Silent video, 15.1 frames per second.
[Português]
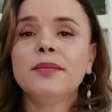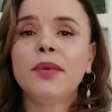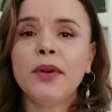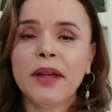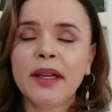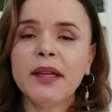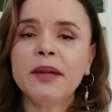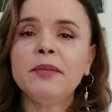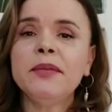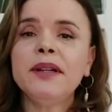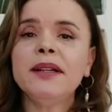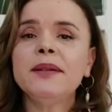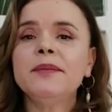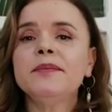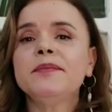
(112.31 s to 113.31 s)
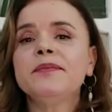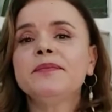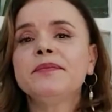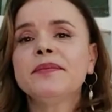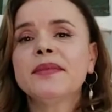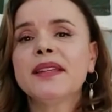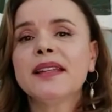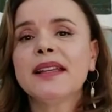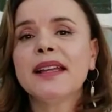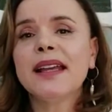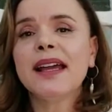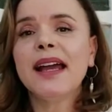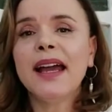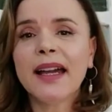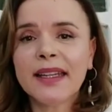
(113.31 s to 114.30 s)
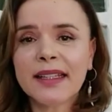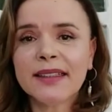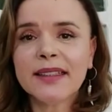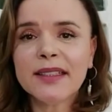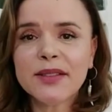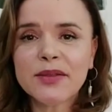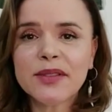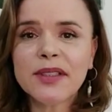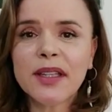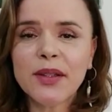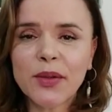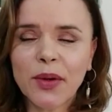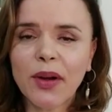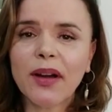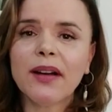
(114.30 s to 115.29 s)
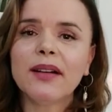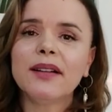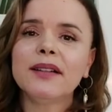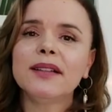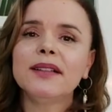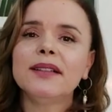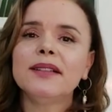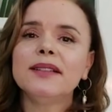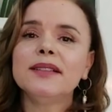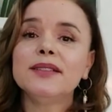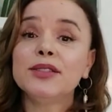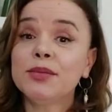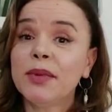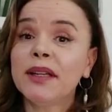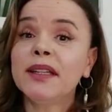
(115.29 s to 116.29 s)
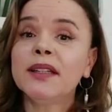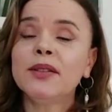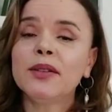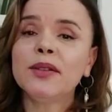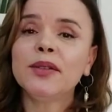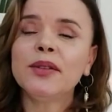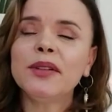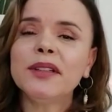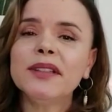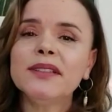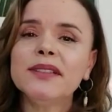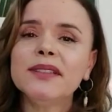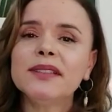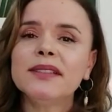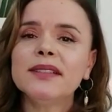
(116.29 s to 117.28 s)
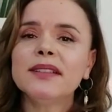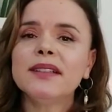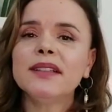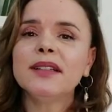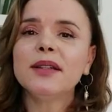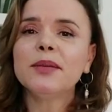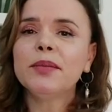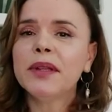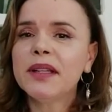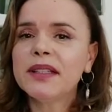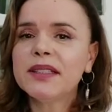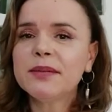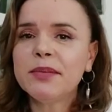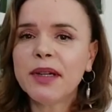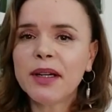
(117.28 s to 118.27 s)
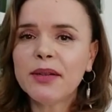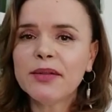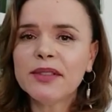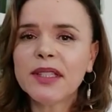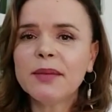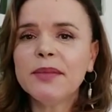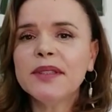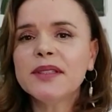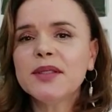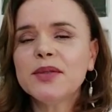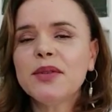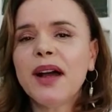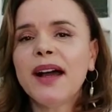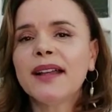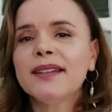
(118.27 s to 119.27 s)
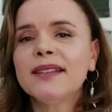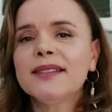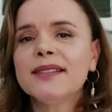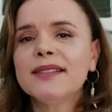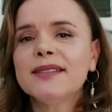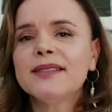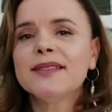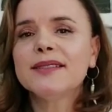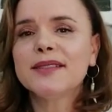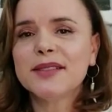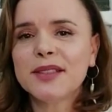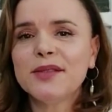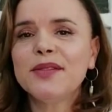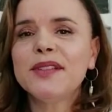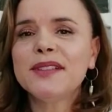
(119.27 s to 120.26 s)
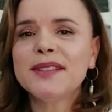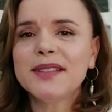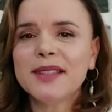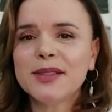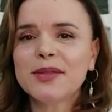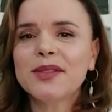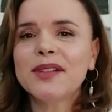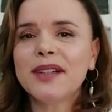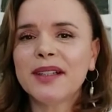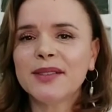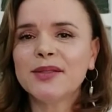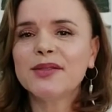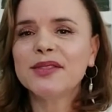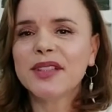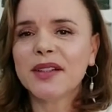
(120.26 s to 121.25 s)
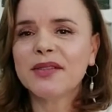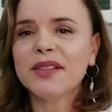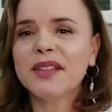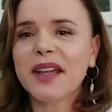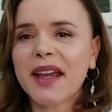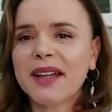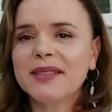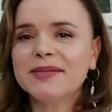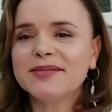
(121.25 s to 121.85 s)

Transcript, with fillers: Poema Agradeço o Senhor, de Maria Dolores, pelas mãos abençoadas de Francisco Cândido Xavier.